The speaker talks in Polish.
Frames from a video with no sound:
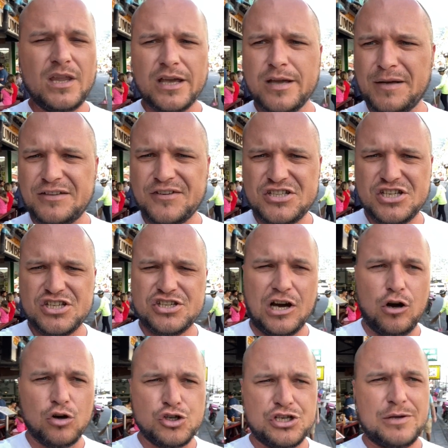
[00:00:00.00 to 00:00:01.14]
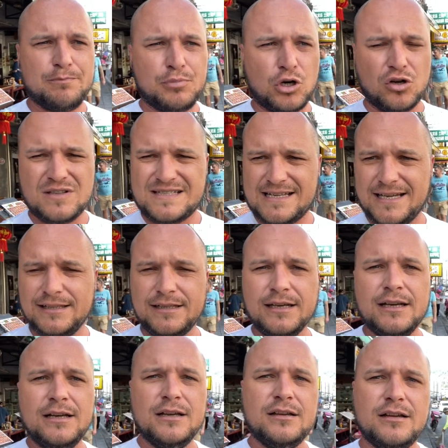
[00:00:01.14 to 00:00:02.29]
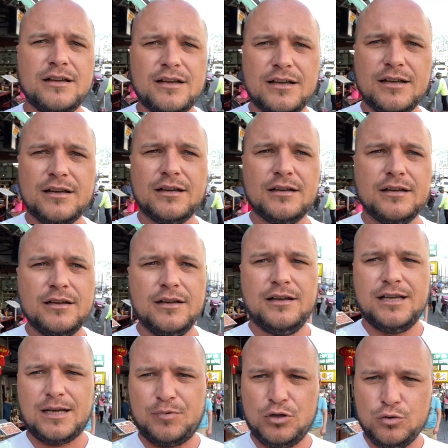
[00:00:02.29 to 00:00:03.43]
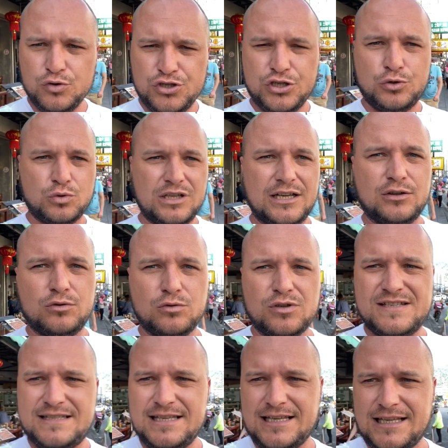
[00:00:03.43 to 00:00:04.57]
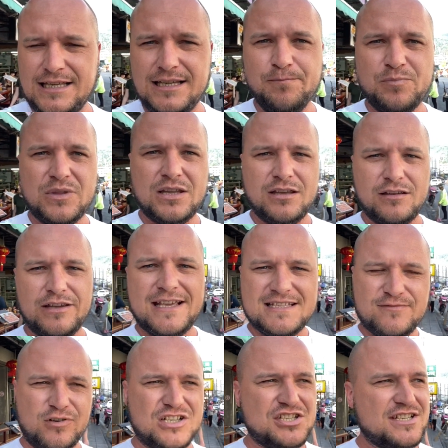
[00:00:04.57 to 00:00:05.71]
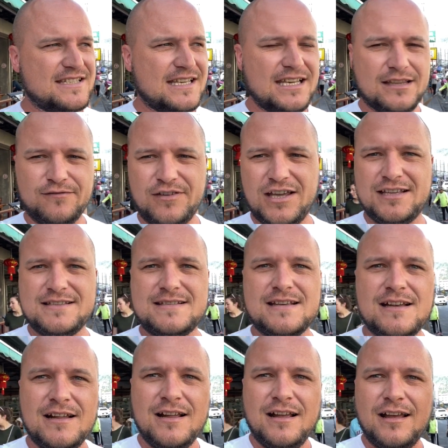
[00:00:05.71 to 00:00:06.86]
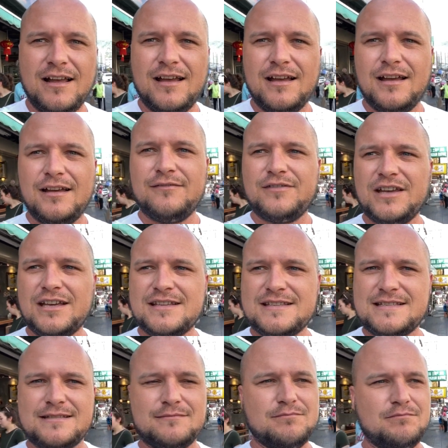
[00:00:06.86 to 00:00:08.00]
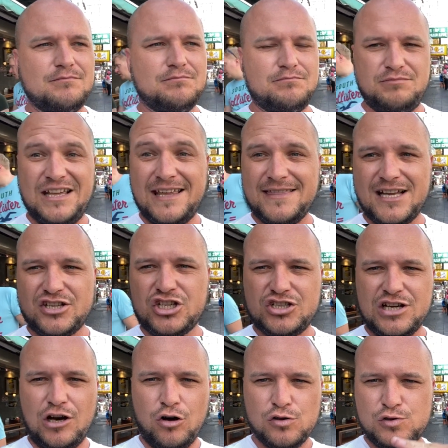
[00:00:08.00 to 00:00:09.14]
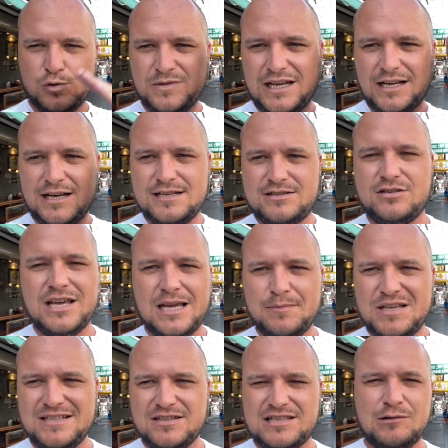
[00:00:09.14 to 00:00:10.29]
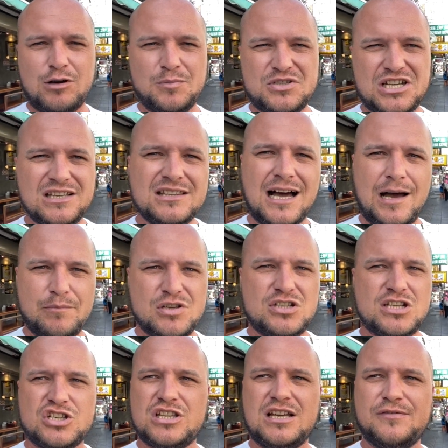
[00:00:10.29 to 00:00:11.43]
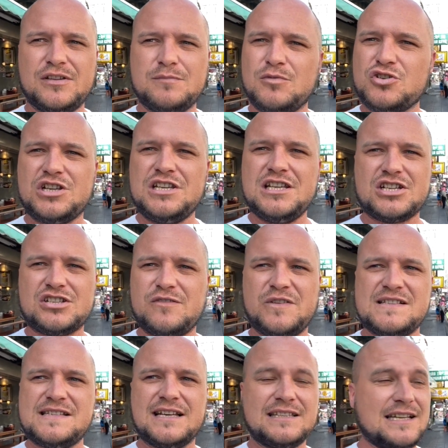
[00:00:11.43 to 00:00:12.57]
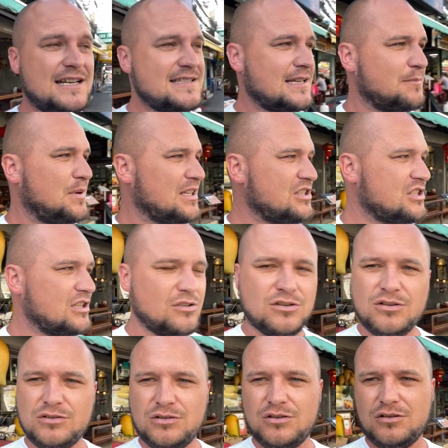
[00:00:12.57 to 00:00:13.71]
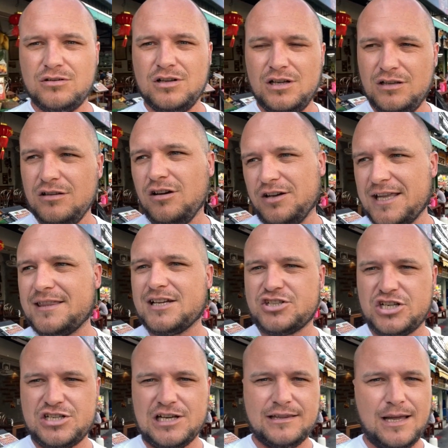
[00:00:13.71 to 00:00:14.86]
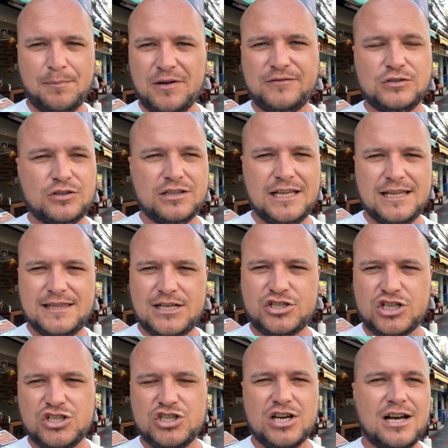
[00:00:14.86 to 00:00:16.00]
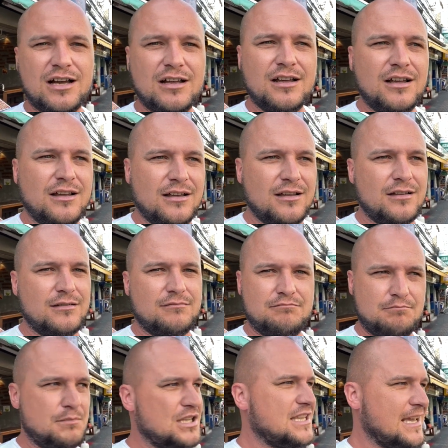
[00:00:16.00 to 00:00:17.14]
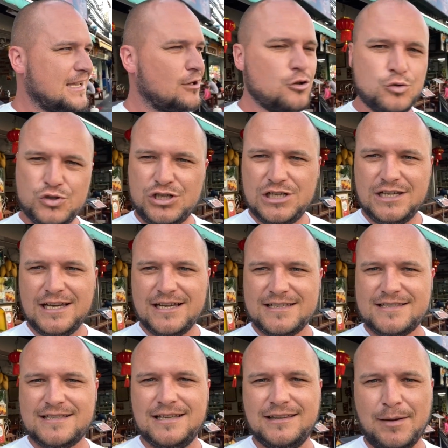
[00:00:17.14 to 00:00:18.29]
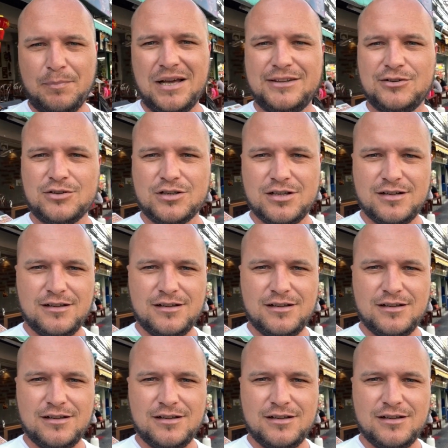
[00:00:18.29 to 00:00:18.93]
chyba 28% e, jakby ludzi tutaj, turystyki jest właśnie z Chin, więc, e, więc jedna trzecia osób nagle co najmniej została obcięta, a myślę, że nawet może jeszcze więcej. Jak teraz tak patrzę, to, to no jedna trzecia na pewno, jedna trzecia mniej ludzi jest na patong